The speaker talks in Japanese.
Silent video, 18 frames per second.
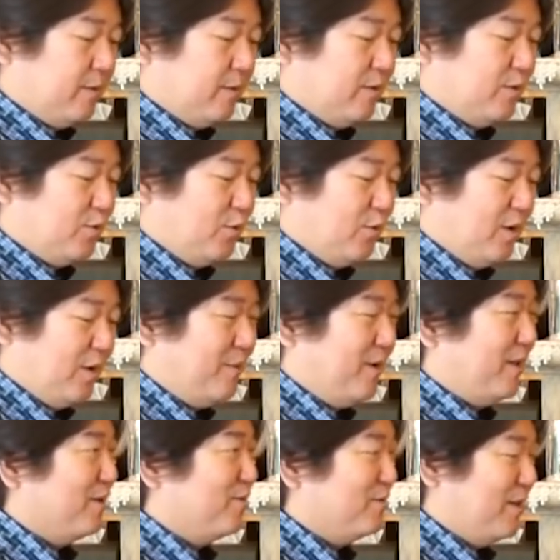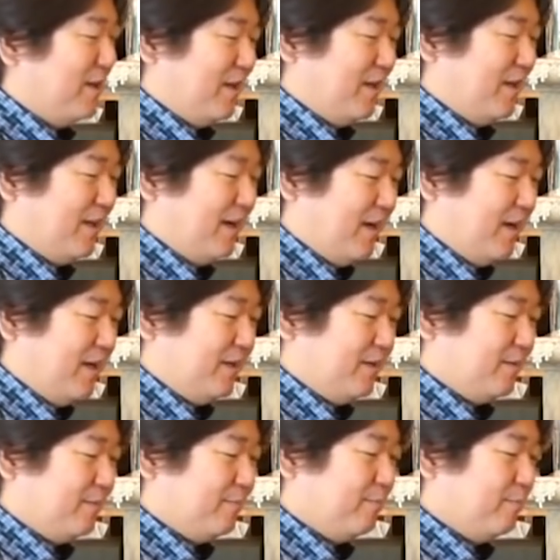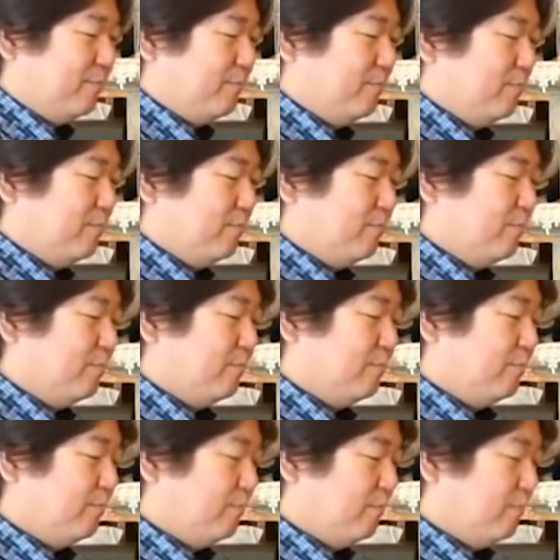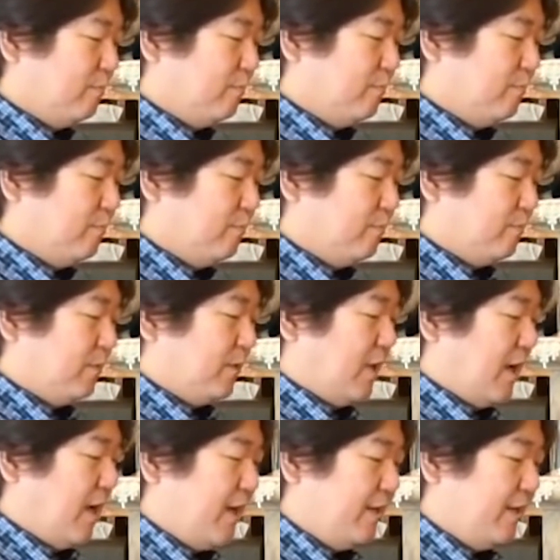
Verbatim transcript: すごい名前ですね。ですよね。はい、えー、健さんこんにちは。